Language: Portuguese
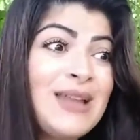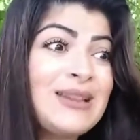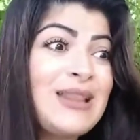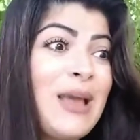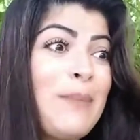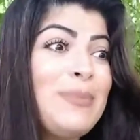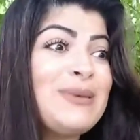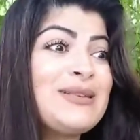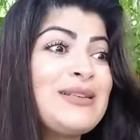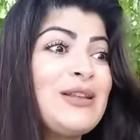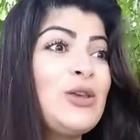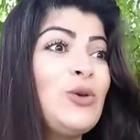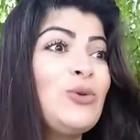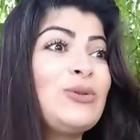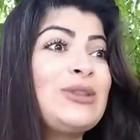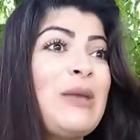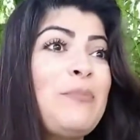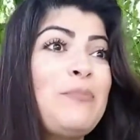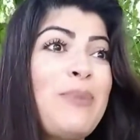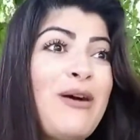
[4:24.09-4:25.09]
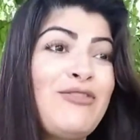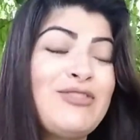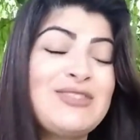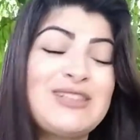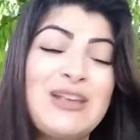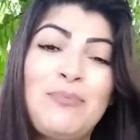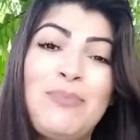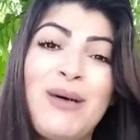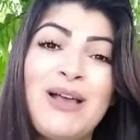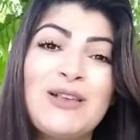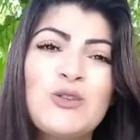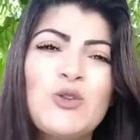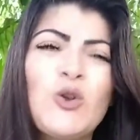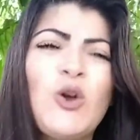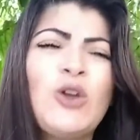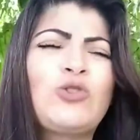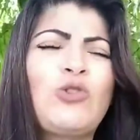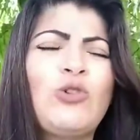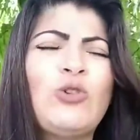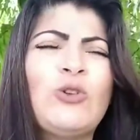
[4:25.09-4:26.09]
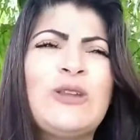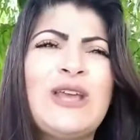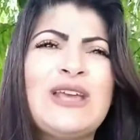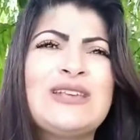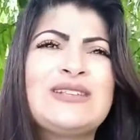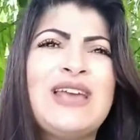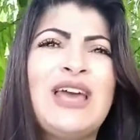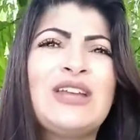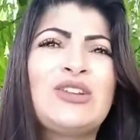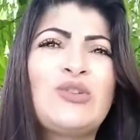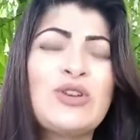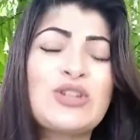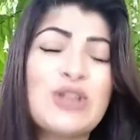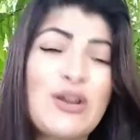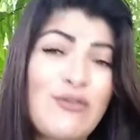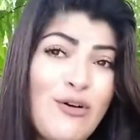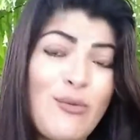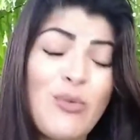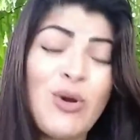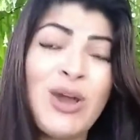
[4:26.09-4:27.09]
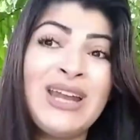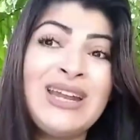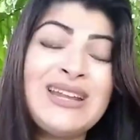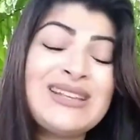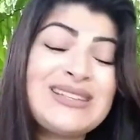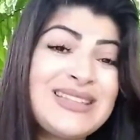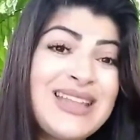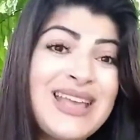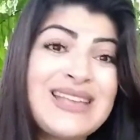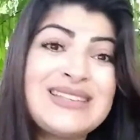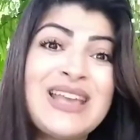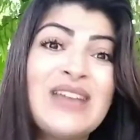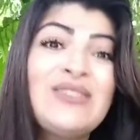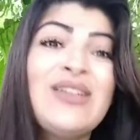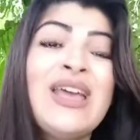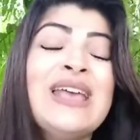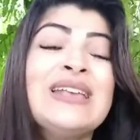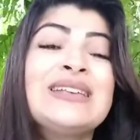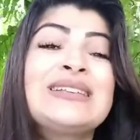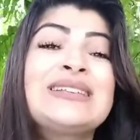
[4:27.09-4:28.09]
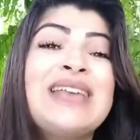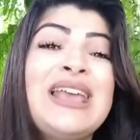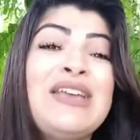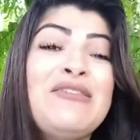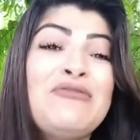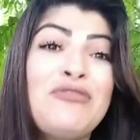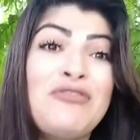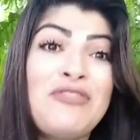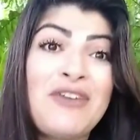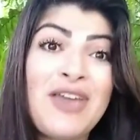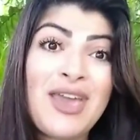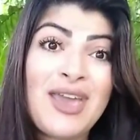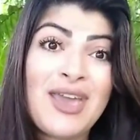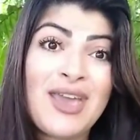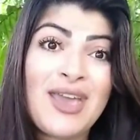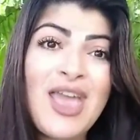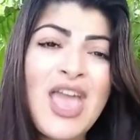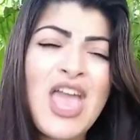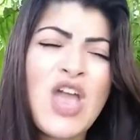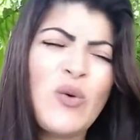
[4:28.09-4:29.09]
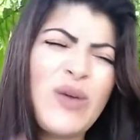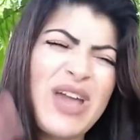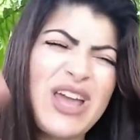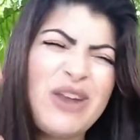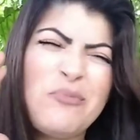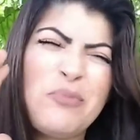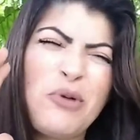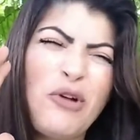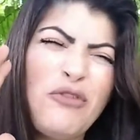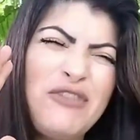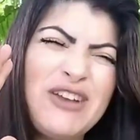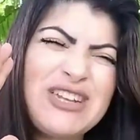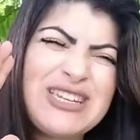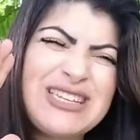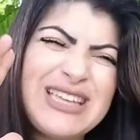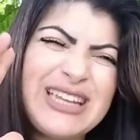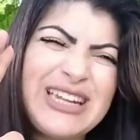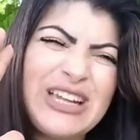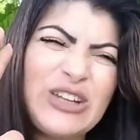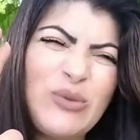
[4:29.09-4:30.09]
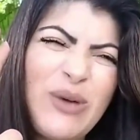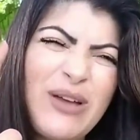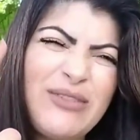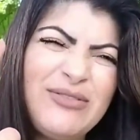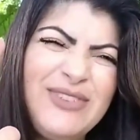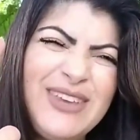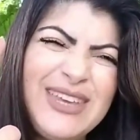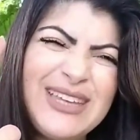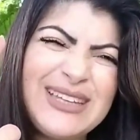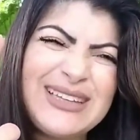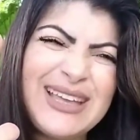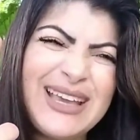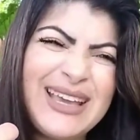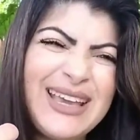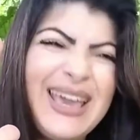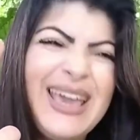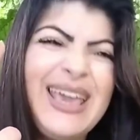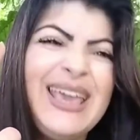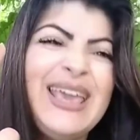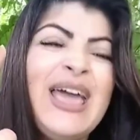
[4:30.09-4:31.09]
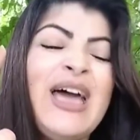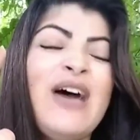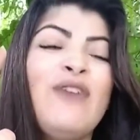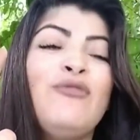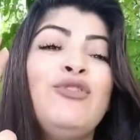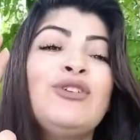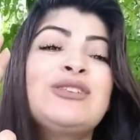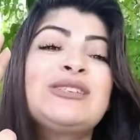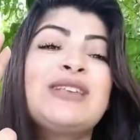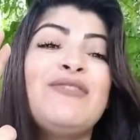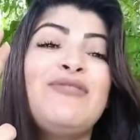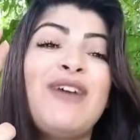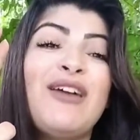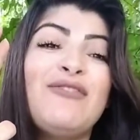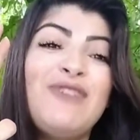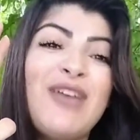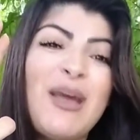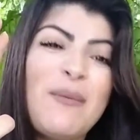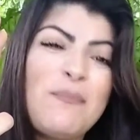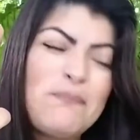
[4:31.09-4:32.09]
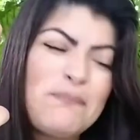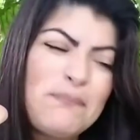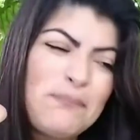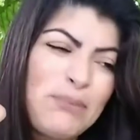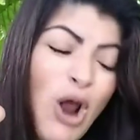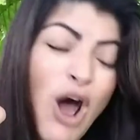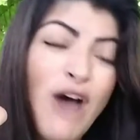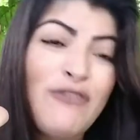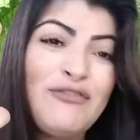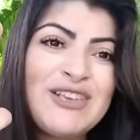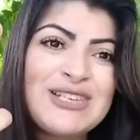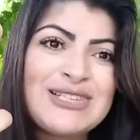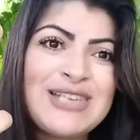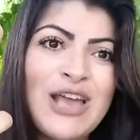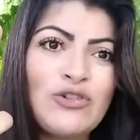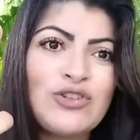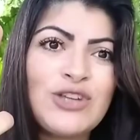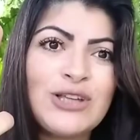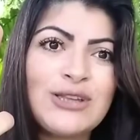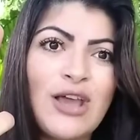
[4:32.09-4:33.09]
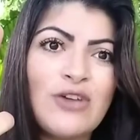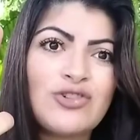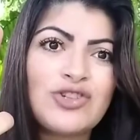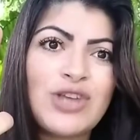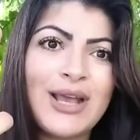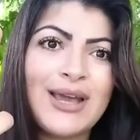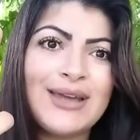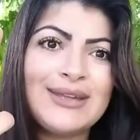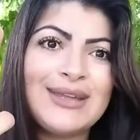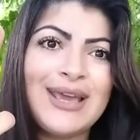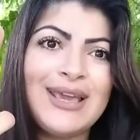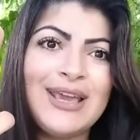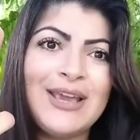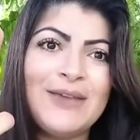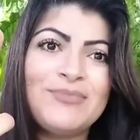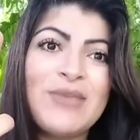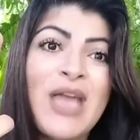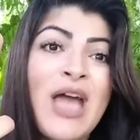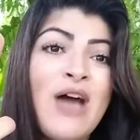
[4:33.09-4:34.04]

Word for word: Tá pensando que o tempo para você passou, eu estou no deserto, eu acho que eu vou morrer nesse deserto sem ver. Eu quero profetizar na tua vida, ei. Você vai ver a provisão de Deus chegando aí.